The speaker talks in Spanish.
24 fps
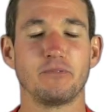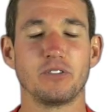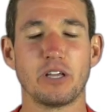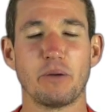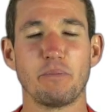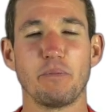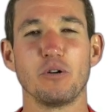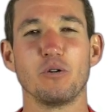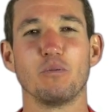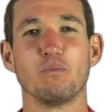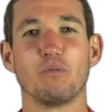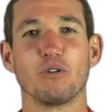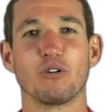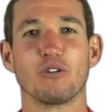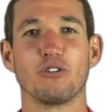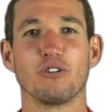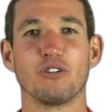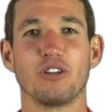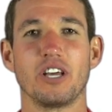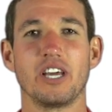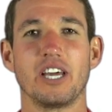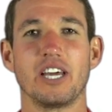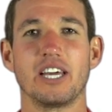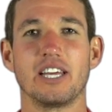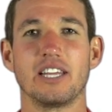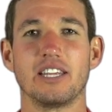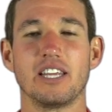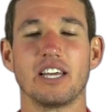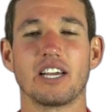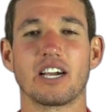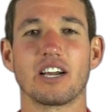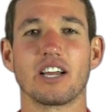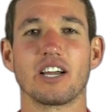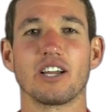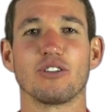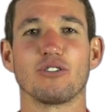también un poco de,
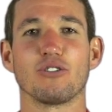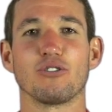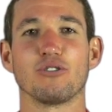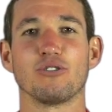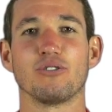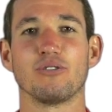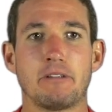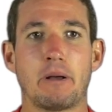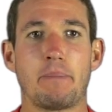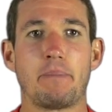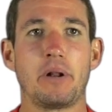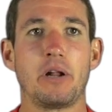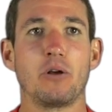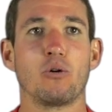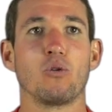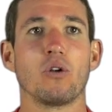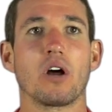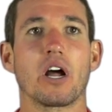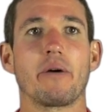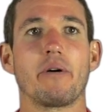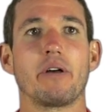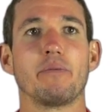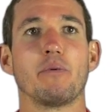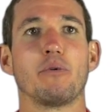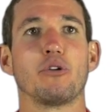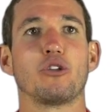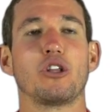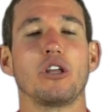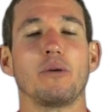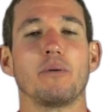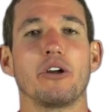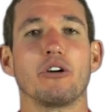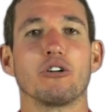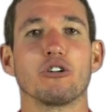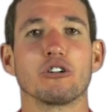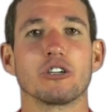de reggaetón. La película que más me
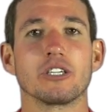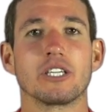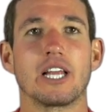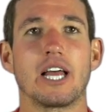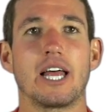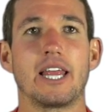motiva yo creo que es